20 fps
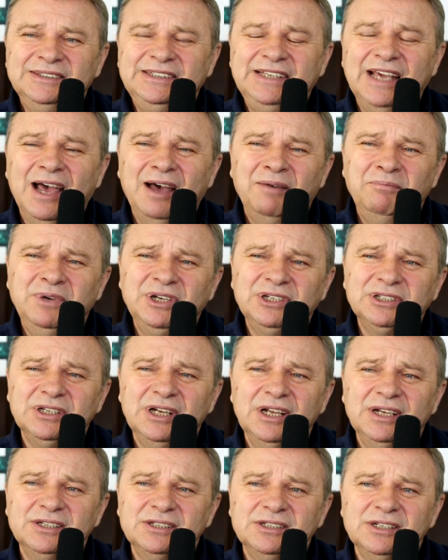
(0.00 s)
Ja
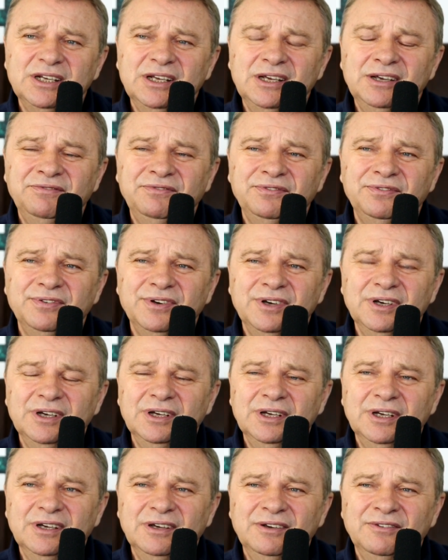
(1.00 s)
myślę, że w,
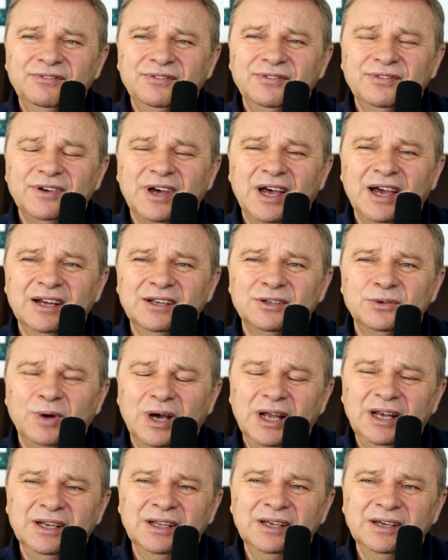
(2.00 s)
w
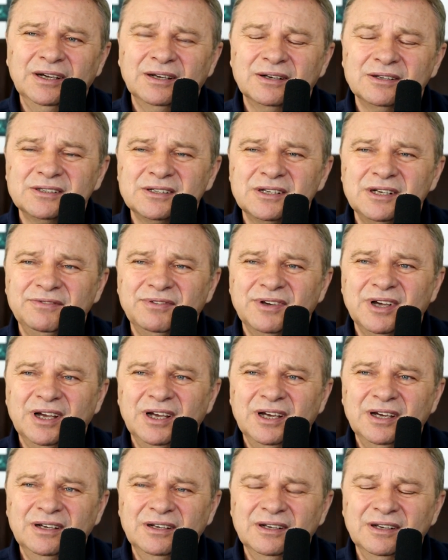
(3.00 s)
aktualnych
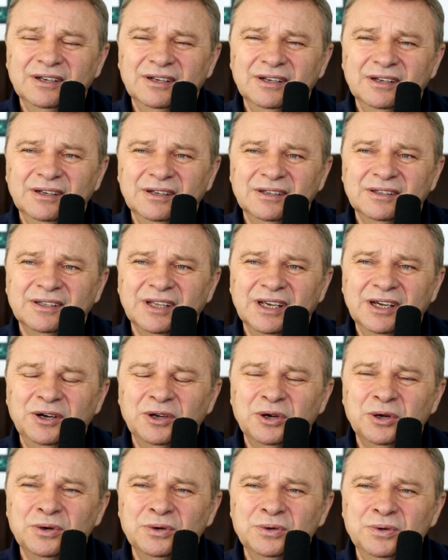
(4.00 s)
rozgrywkach e,
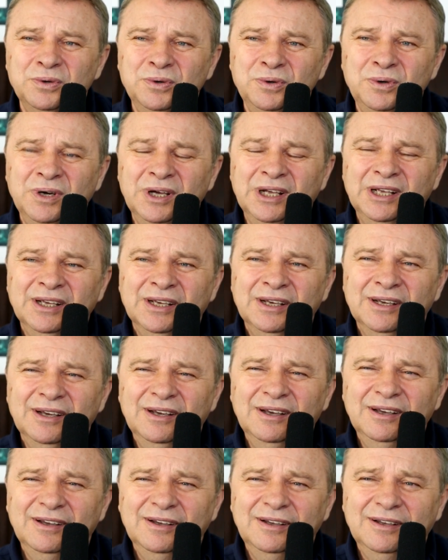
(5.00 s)
tego roku
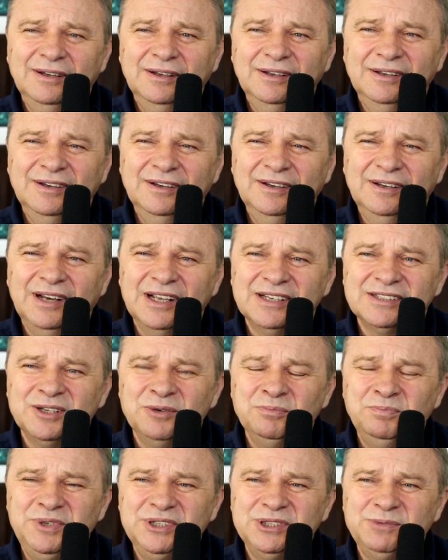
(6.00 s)
e,
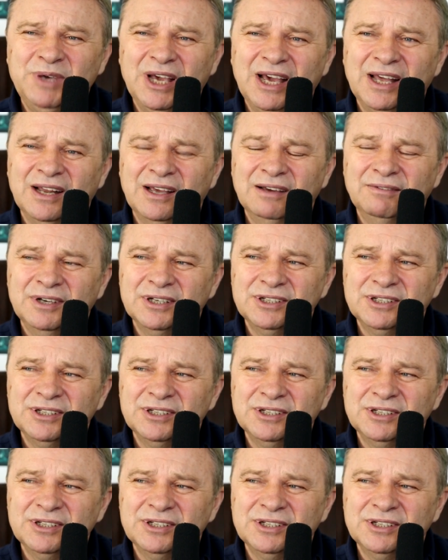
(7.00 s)
nastąpi zmiana.